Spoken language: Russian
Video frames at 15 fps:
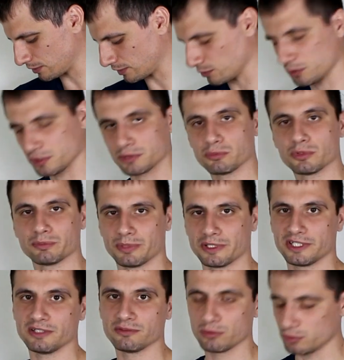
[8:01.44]
какую-нибудь
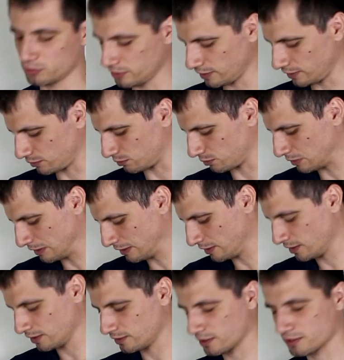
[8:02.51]
противную сирену,
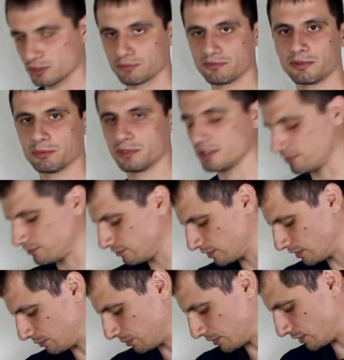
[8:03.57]
так, чтобы вам было
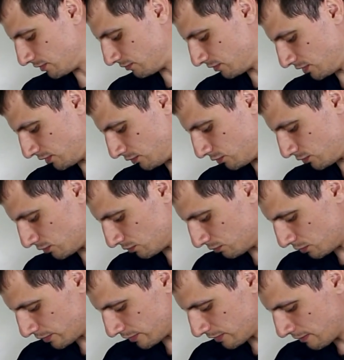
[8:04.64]
вдвойне противно это все
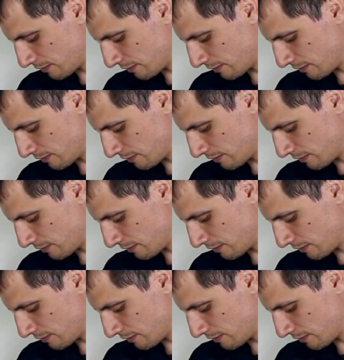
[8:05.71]
слушать.